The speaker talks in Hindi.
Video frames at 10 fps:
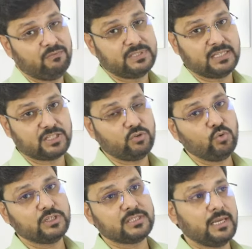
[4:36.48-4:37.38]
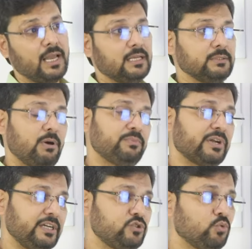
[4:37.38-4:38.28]
वजह से क्योंकि इसके जब हम
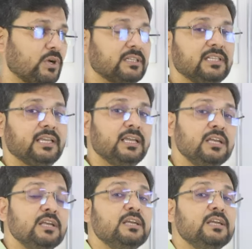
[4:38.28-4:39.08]
ट्रेड शुरू करते हैं